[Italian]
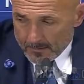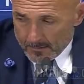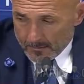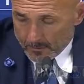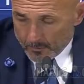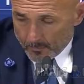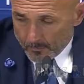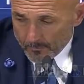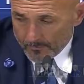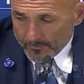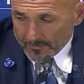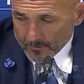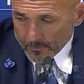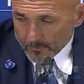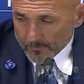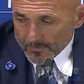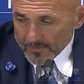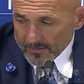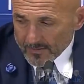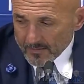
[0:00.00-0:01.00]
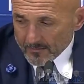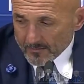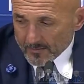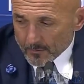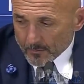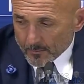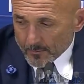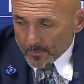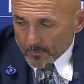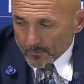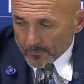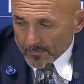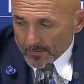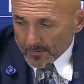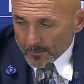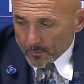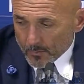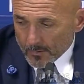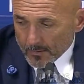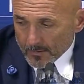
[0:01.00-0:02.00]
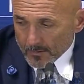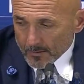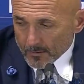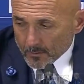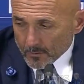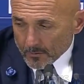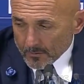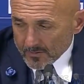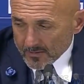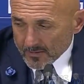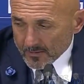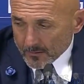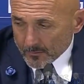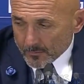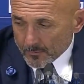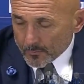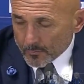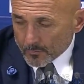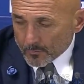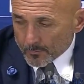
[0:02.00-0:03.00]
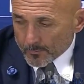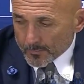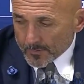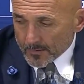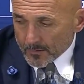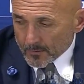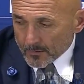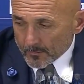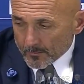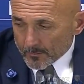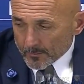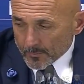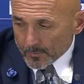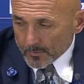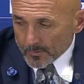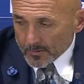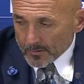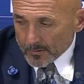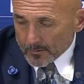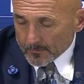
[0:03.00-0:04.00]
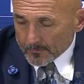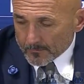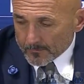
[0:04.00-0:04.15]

Come fase offensiva dobbiamo fare qualche cosa di più, però poi